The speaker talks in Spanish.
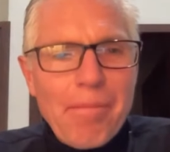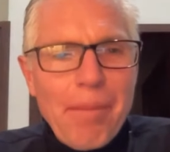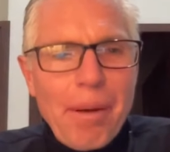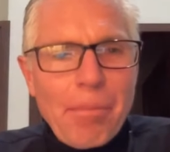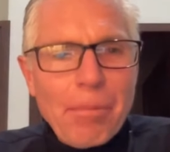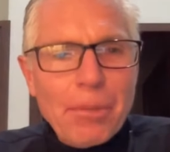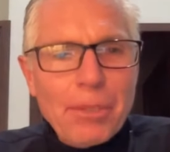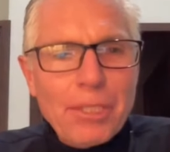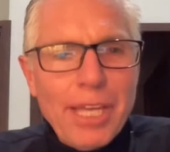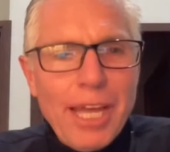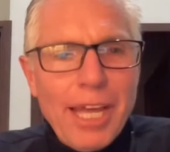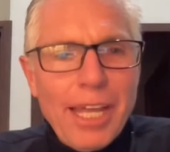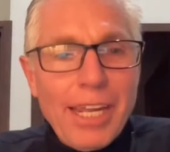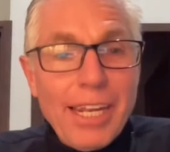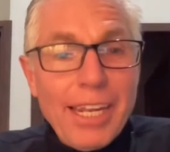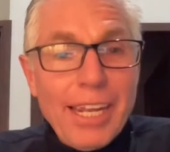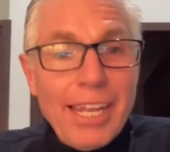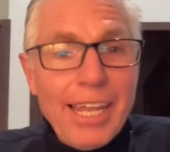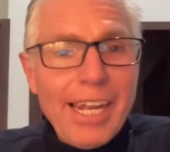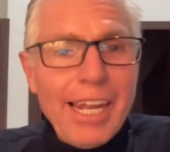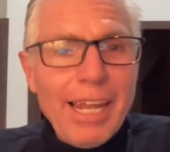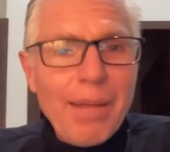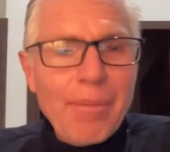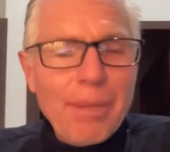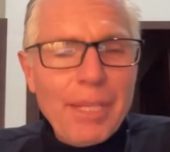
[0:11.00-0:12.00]
Vamos
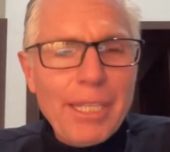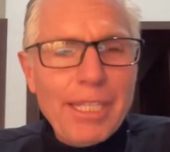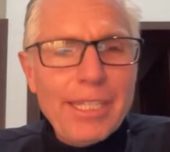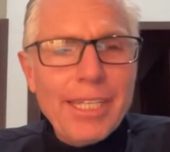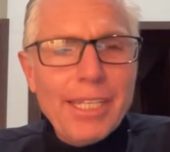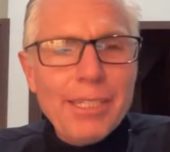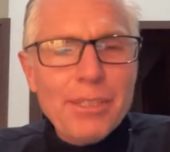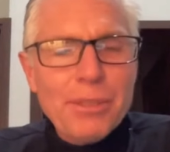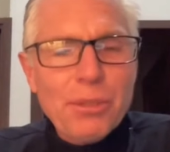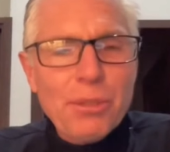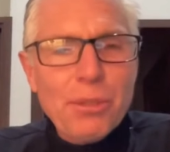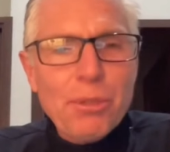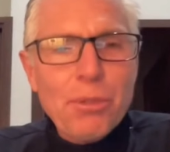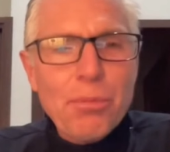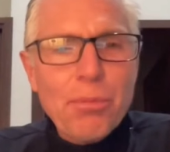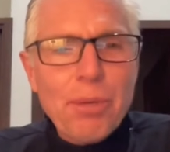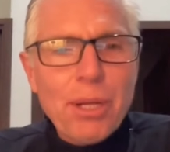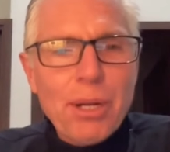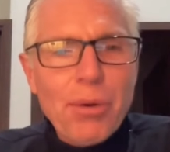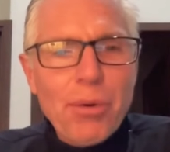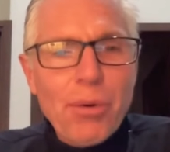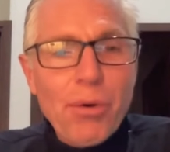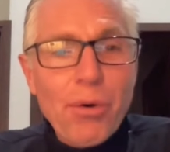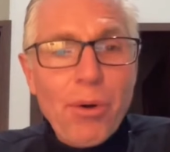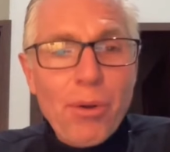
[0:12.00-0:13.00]
ya en, la meditación
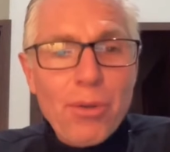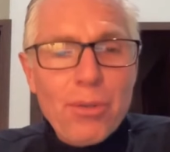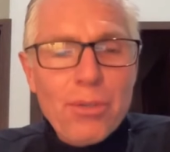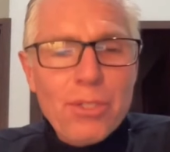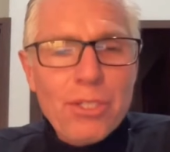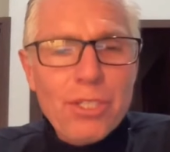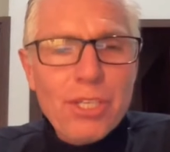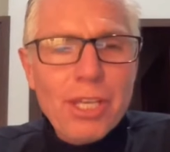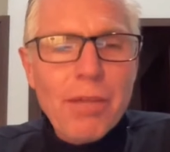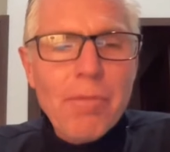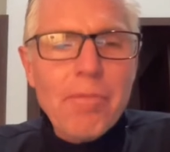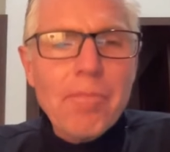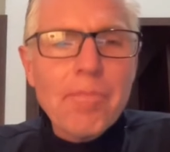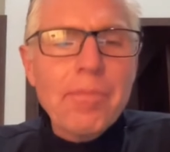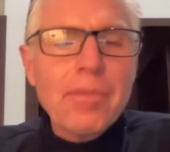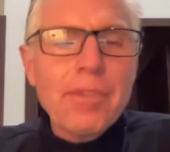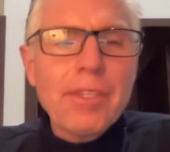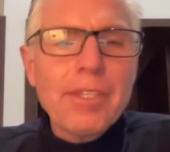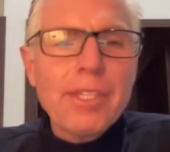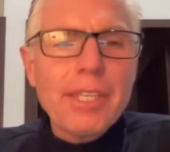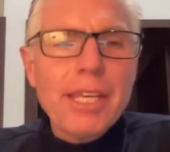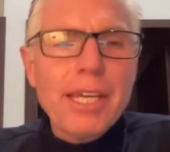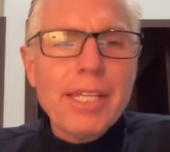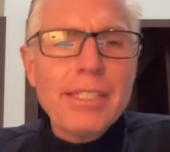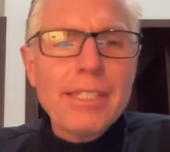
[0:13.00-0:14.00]
número
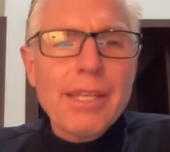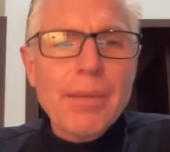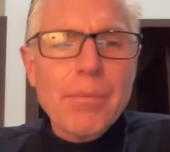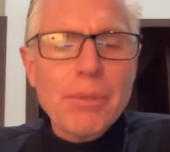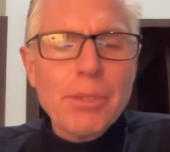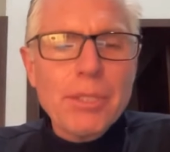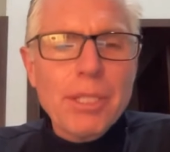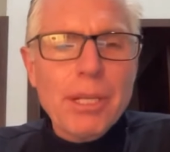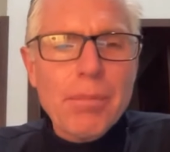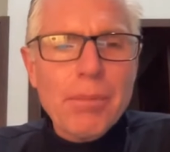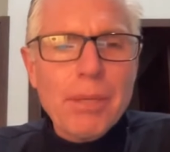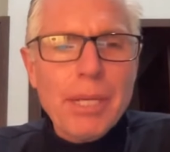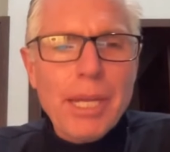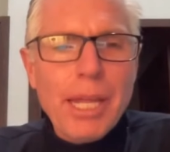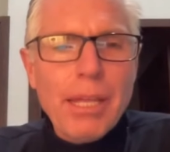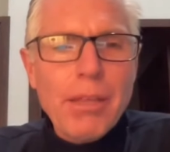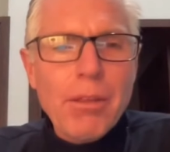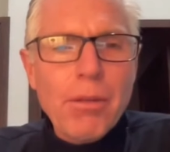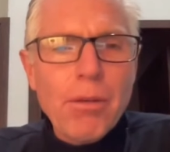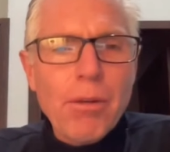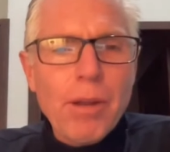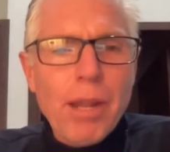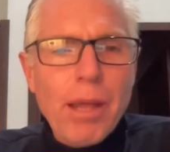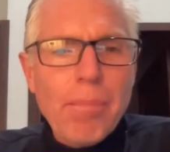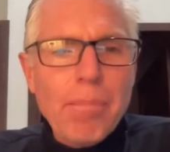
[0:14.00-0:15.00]
11, ya estamos
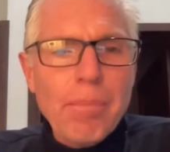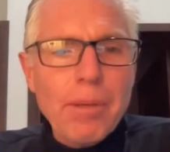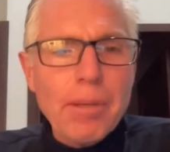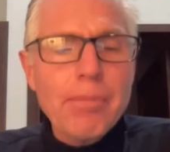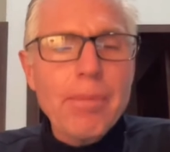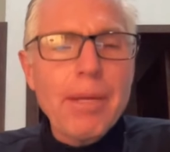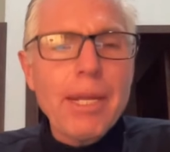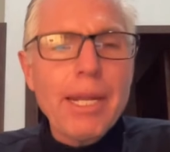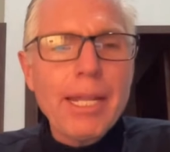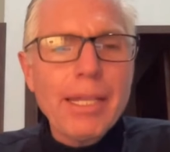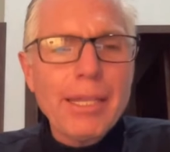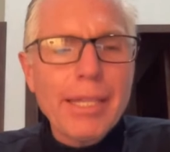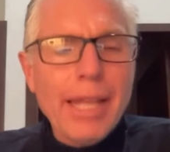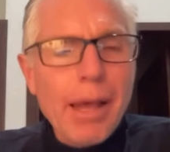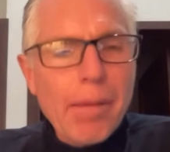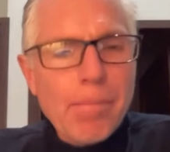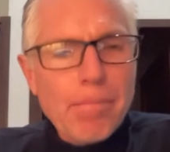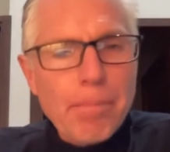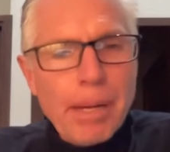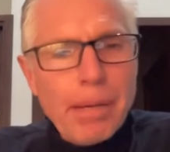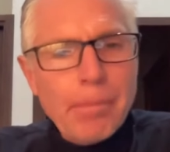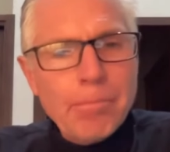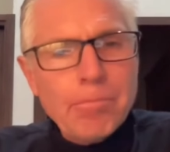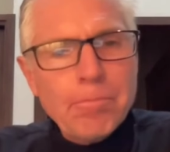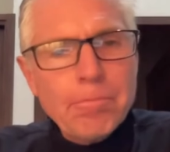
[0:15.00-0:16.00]
terminando la primera
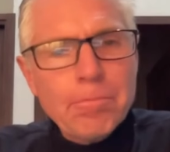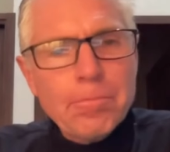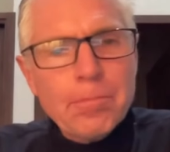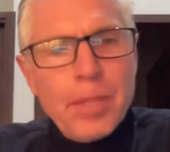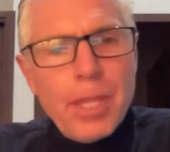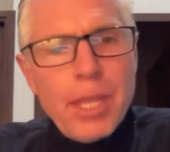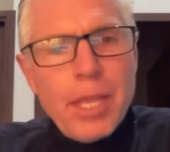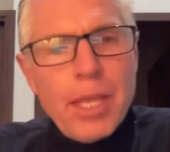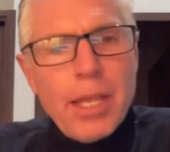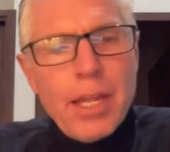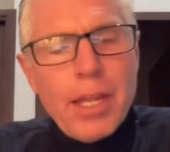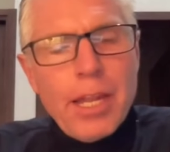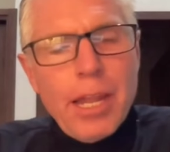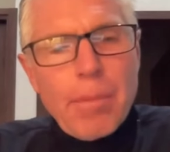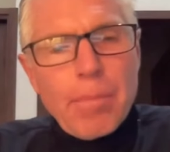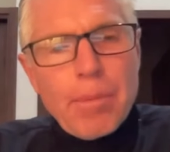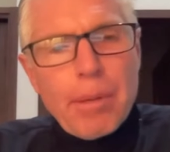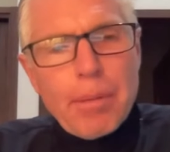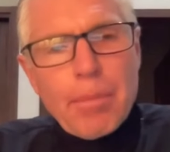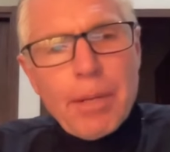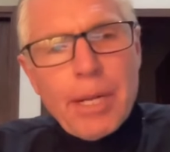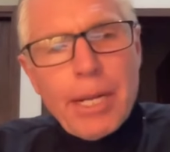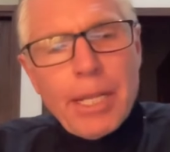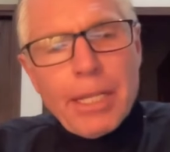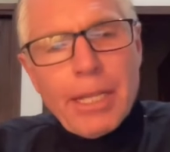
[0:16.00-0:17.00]
etapa. La
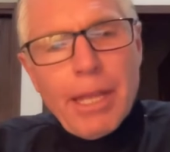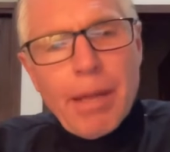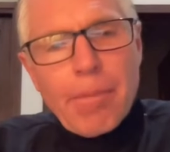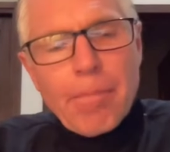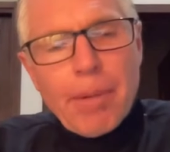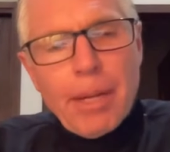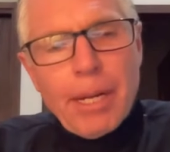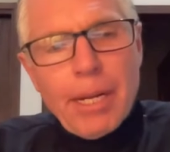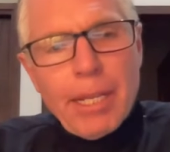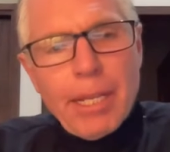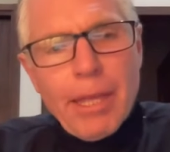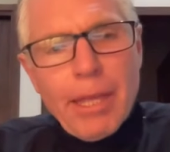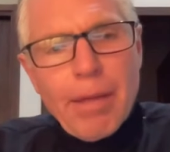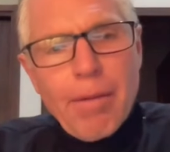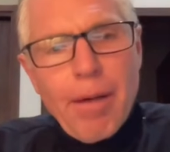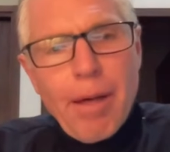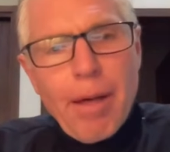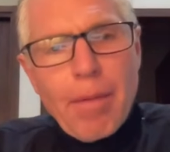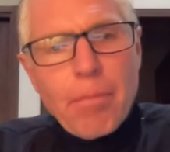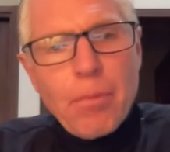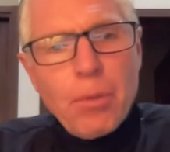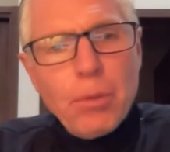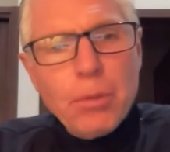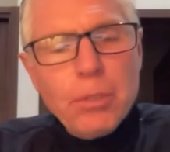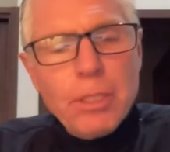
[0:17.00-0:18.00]
primera etapa le
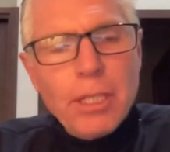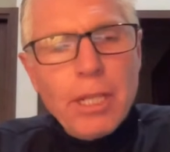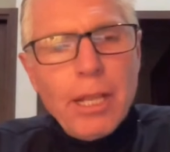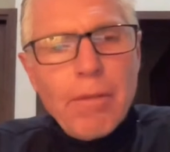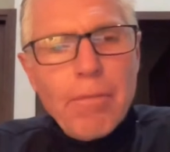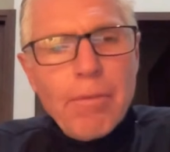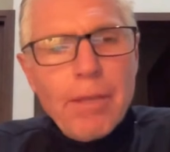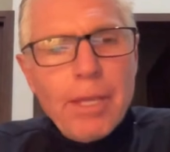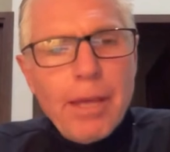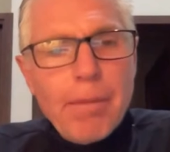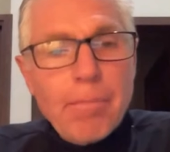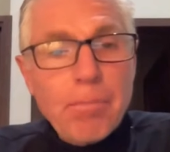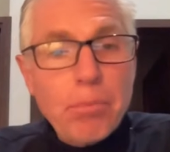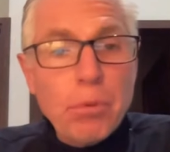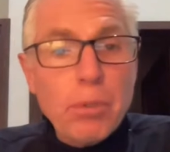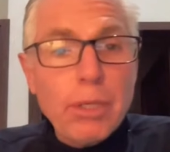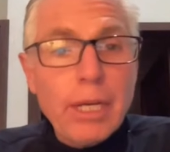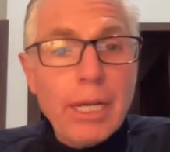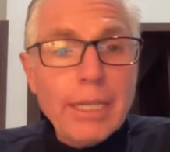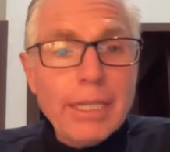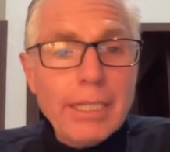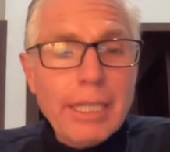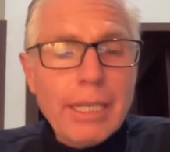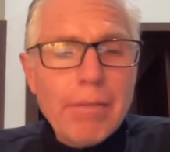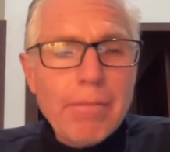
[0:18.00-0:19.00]
llamamos la vía
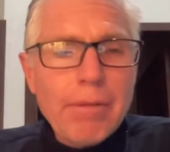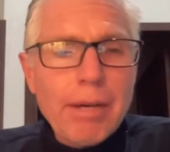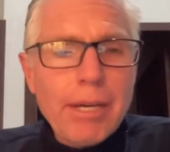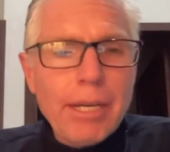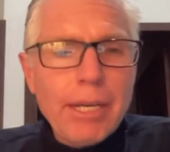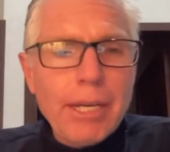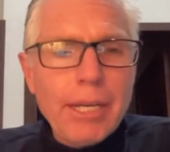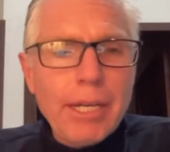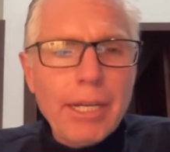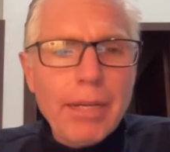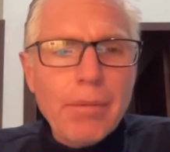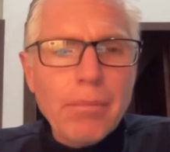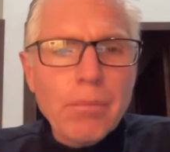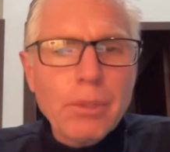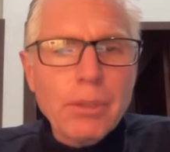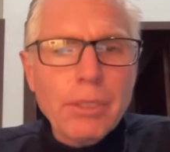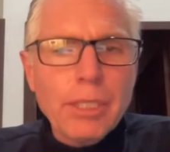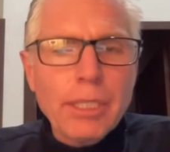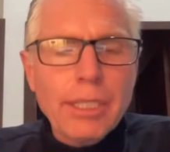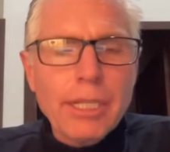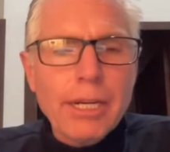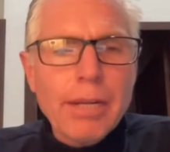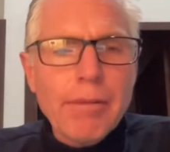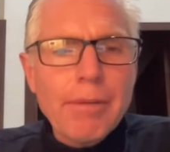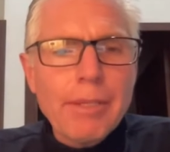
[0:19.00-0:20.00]
purgativa,
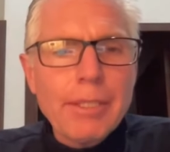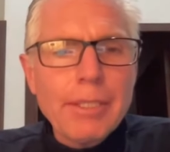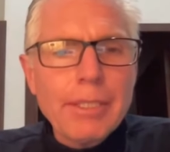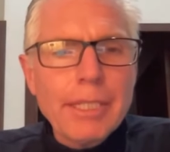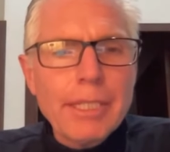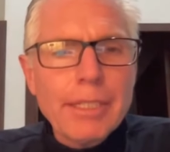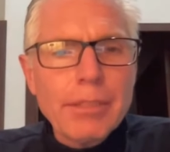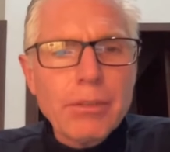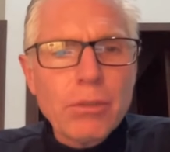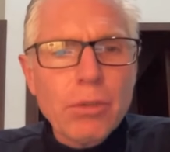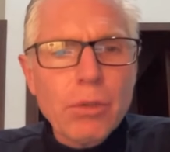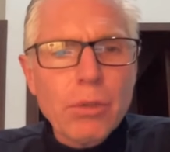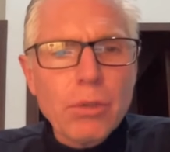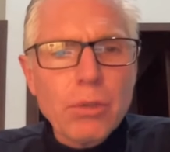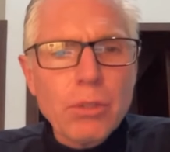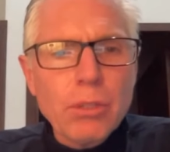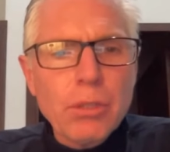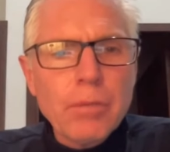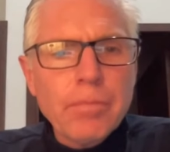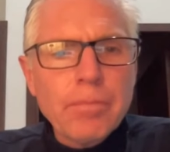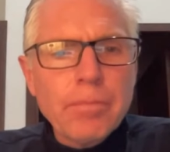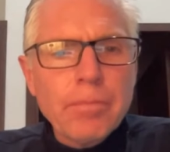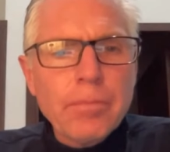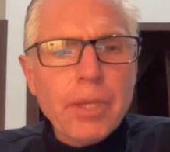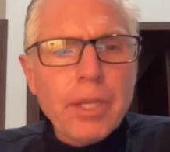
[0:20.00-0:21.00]
queríamos a través de,
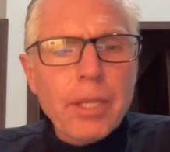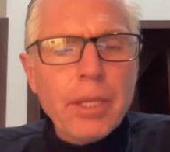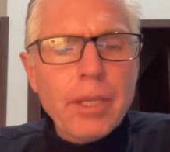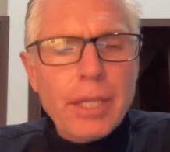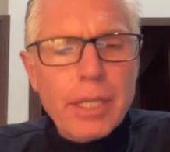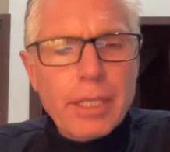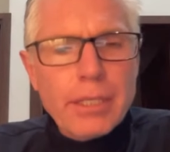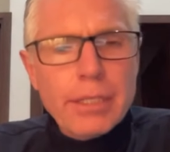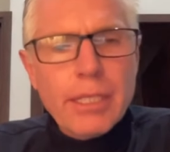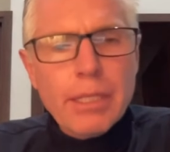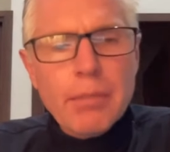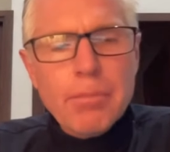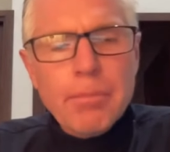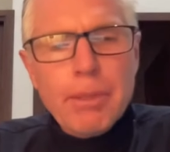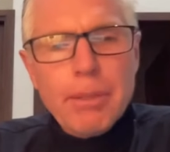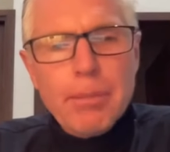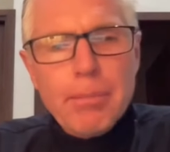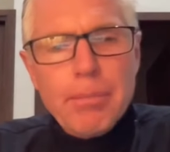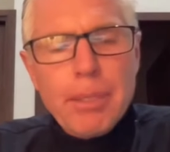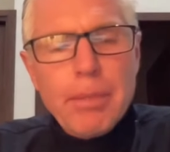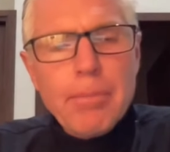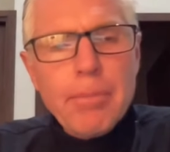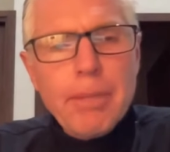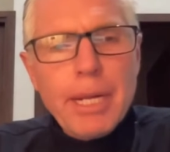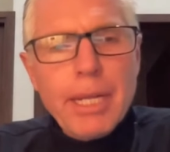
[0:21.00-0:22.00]
estos, de estas
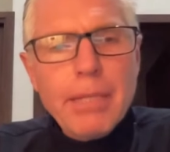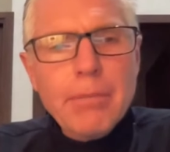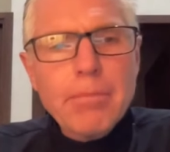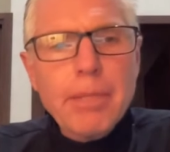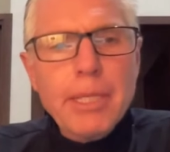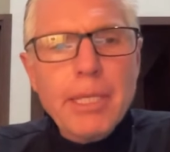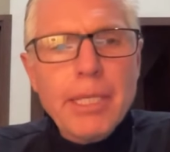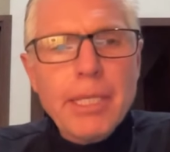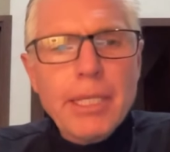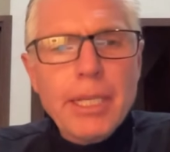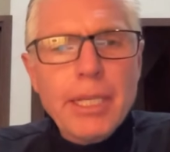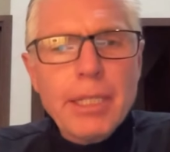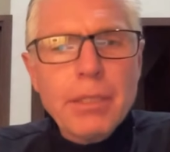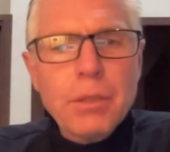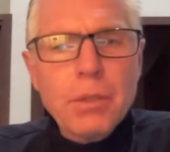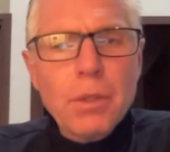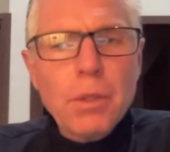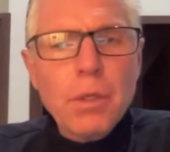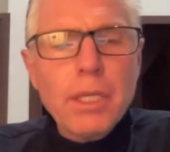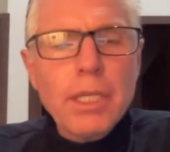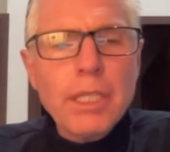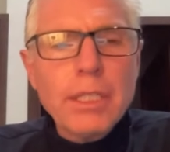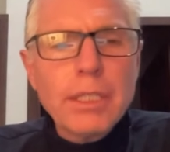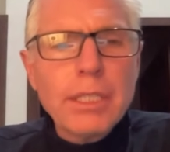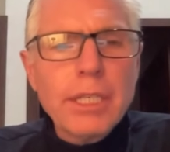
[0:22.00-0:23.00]
primeras
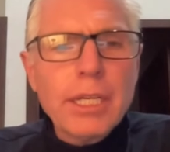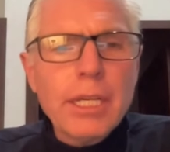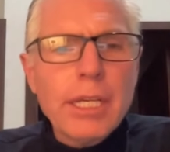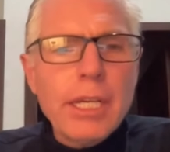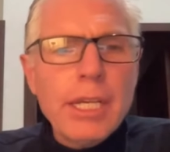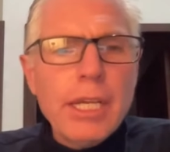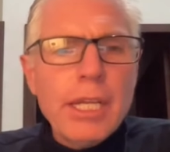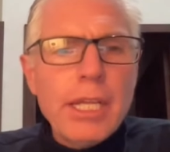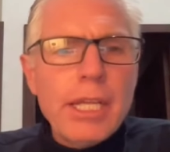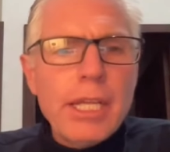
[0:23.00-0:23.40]
meditaciones